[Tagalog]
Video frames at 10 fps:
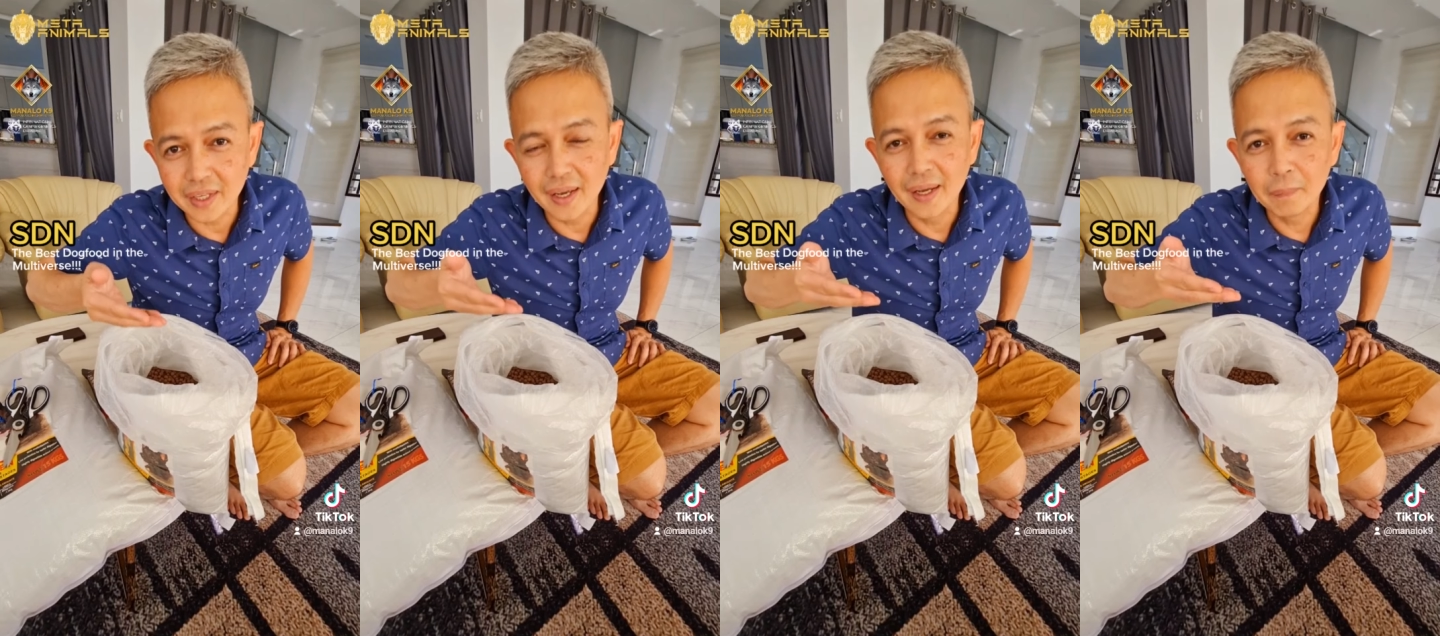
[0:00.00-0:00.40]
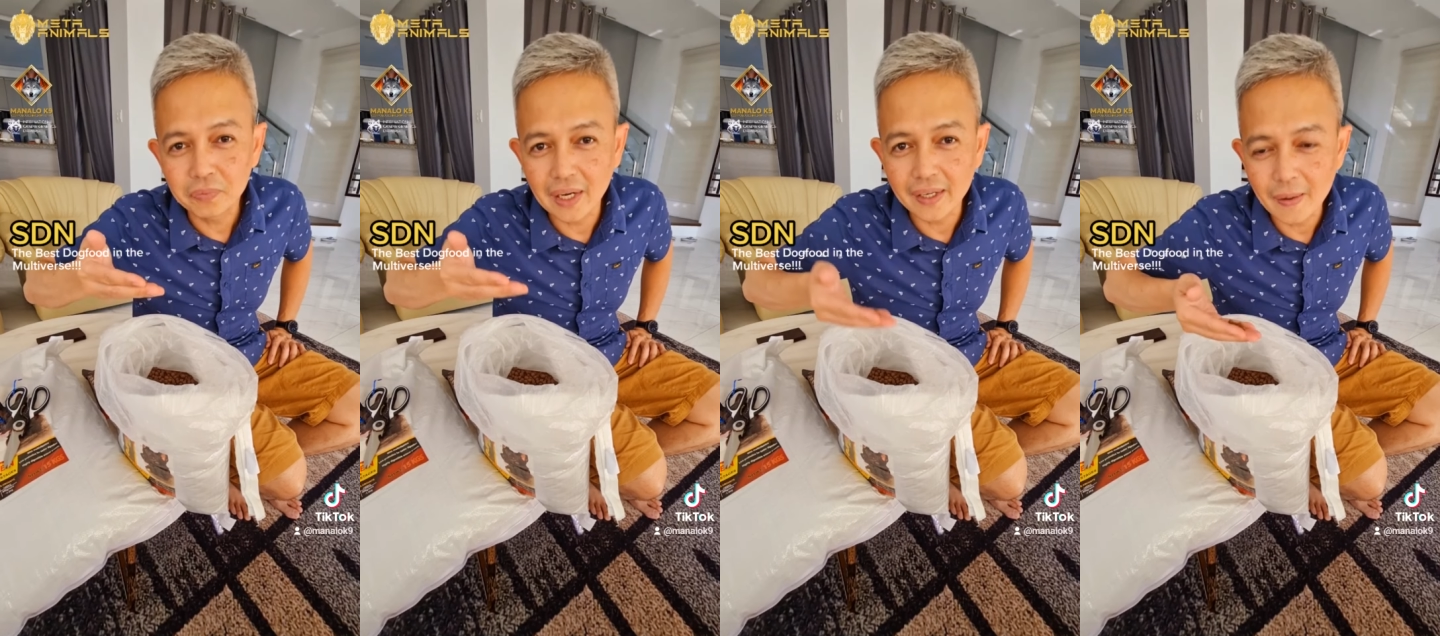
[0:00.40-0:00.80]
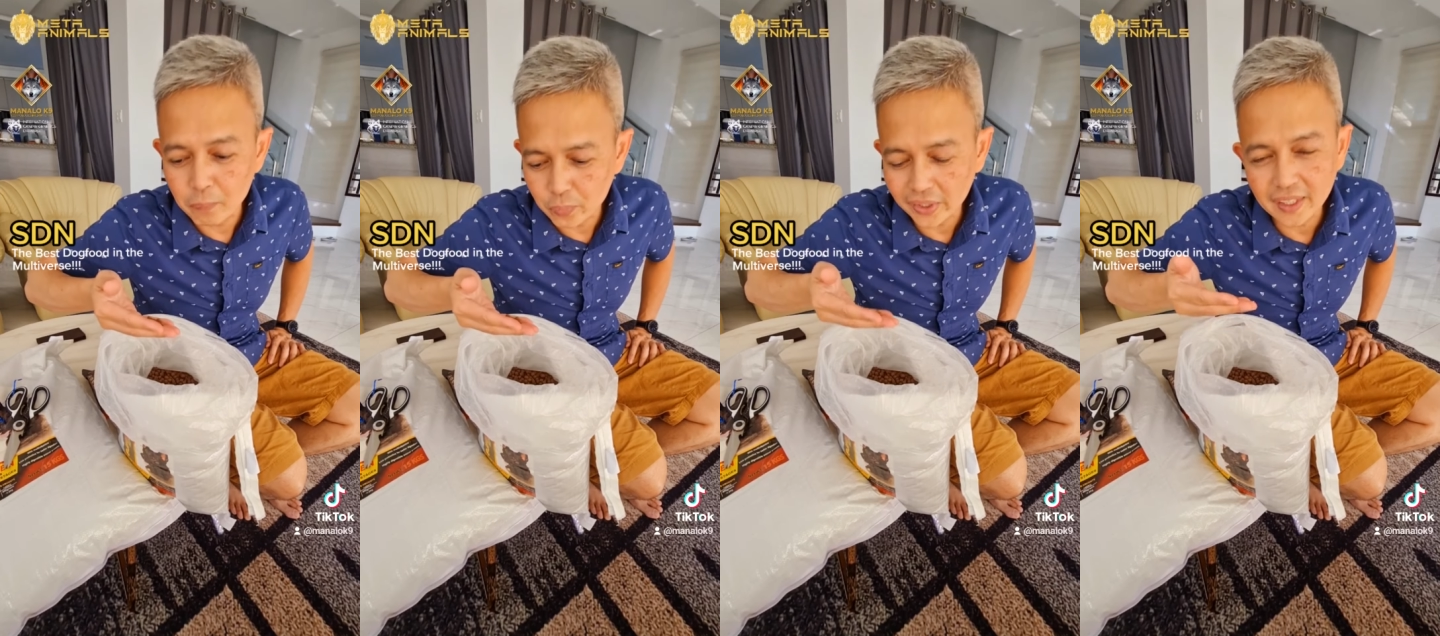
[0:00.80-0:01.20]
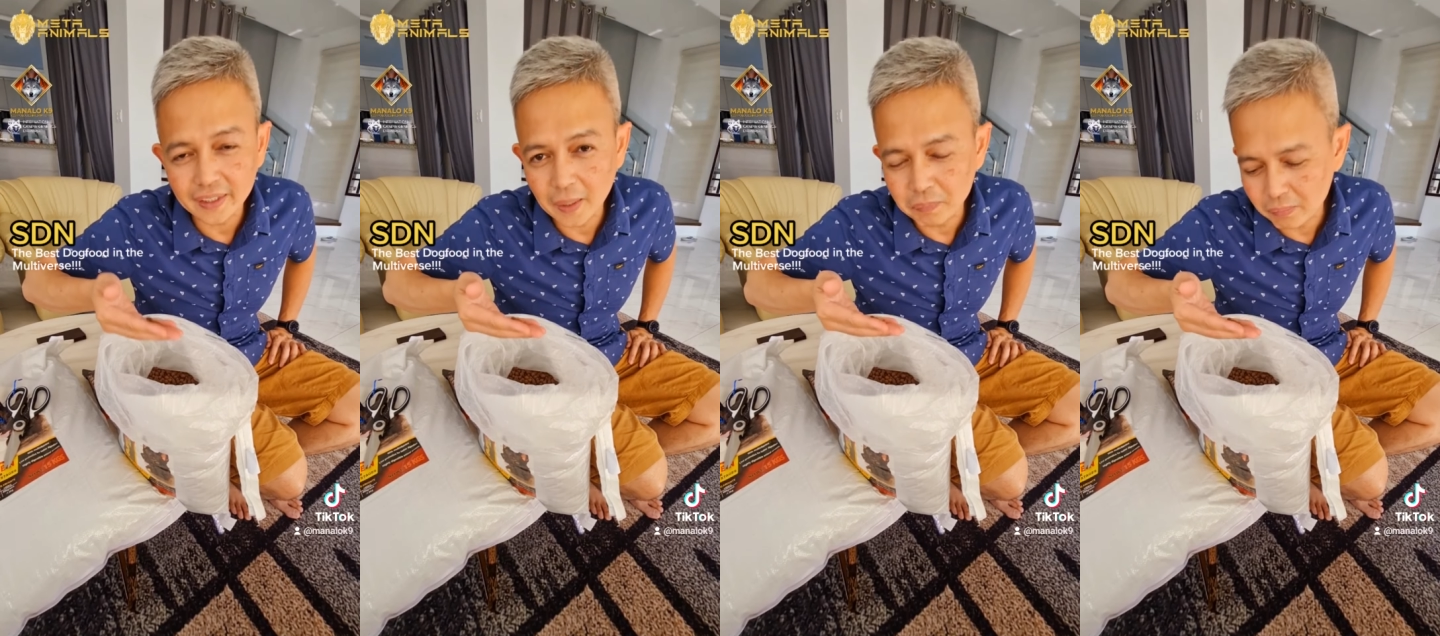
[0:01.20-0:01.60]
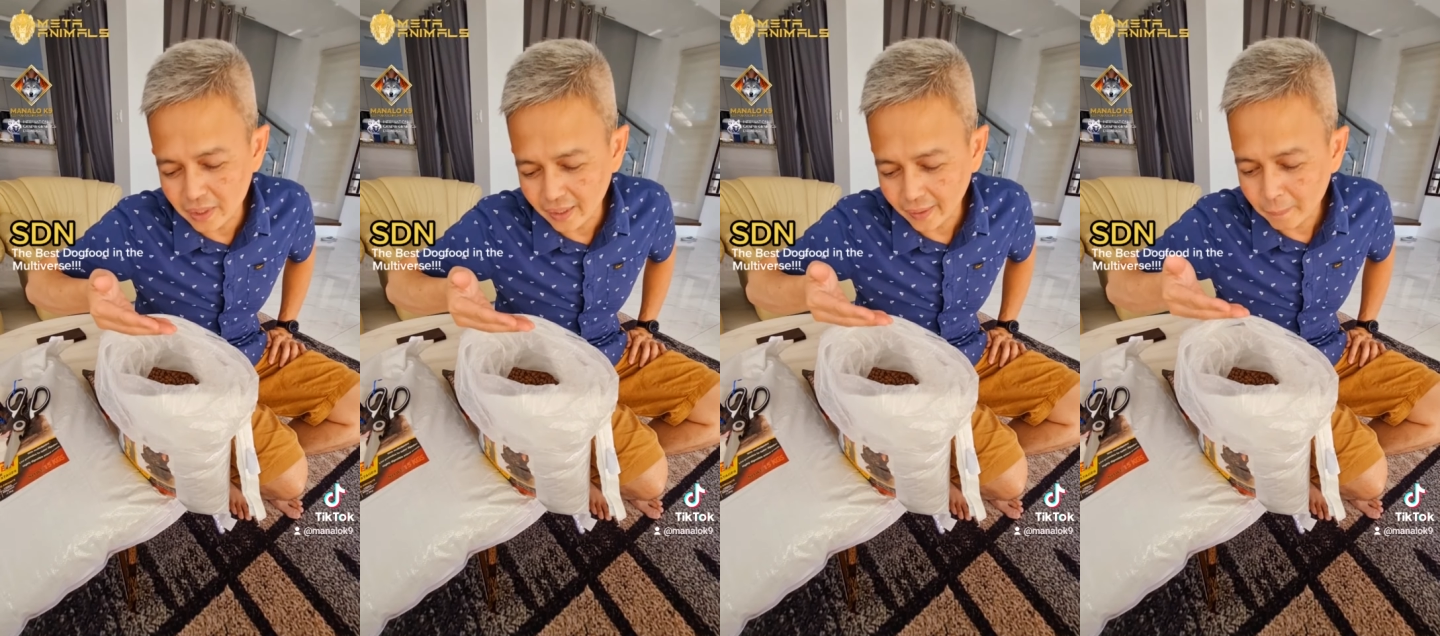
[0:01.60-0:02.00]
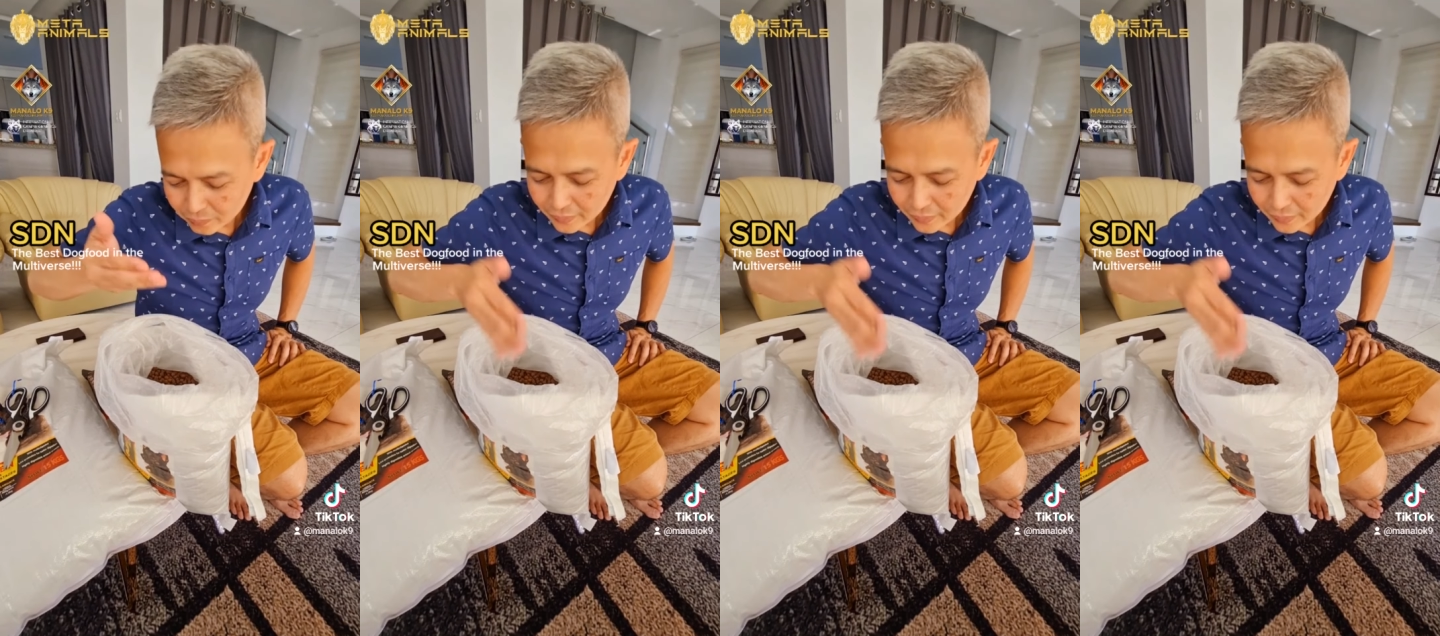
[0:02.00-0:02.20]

na talagang pwede natin ipagmalaki.